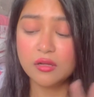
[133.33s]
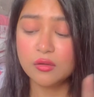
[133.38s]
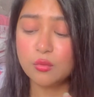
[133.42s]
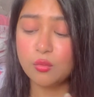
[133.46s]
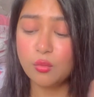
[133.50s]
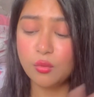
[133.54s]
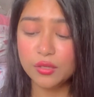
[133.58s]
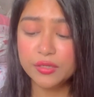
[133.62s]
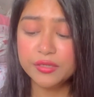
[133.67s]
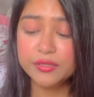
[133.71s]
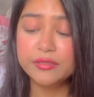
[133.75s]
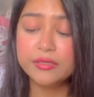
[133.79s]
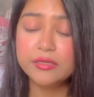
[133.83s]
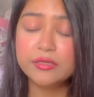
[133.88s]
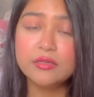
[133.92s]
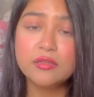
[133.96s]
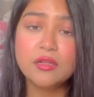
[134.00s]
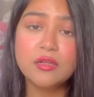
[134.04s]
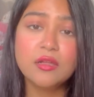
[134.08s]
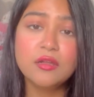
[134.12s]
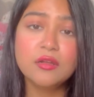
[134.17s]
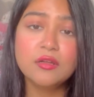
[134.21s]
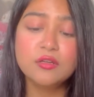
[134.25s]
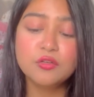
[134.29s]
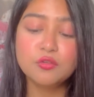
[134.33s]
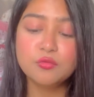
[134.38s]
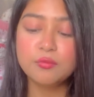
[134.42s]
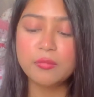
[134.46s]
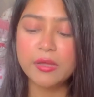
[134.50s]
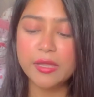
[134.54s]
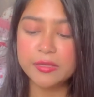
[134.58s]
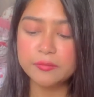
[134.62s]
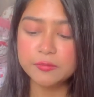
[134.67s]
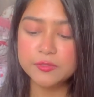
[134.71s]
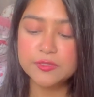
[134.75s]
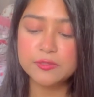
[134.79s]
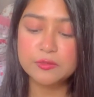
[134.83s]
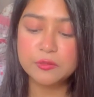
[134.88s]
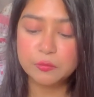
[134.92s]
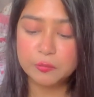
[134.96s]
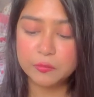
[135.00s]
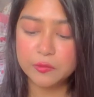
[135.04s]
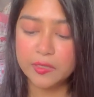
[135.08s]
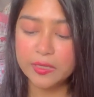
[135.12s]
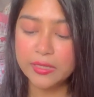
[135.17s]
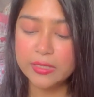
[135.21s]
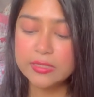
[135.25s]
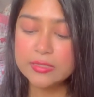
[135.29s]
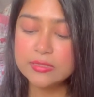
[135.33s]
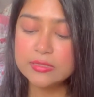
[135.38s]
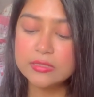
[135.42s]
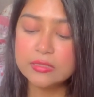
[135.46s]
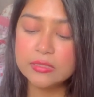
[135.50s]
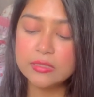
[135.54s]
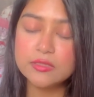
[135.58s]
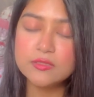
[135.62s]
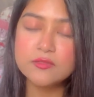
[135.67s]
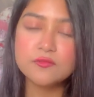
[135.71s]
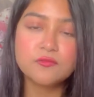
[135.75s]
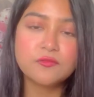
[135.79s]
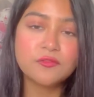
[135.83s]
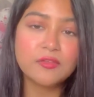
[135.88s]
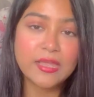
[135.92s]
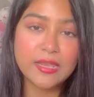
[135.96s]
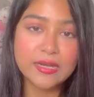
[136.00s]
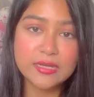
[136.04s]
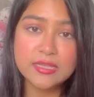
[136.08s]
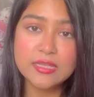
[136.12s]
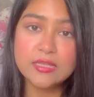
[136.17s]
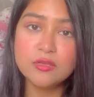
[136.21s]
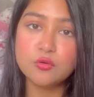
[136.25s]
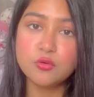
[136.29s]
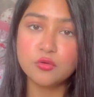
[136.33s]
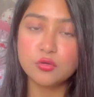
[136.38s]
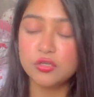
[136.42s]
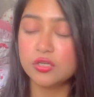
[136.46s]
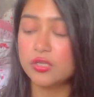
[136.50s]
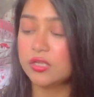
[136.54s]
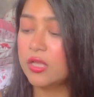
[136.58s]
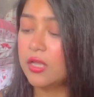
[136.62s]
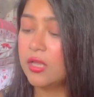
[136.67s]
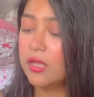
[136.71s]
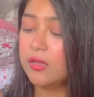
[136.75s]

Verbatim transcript: কোয়ালিটিটা টু মাই সারপ্রাইজ ইজ ভেরি গুড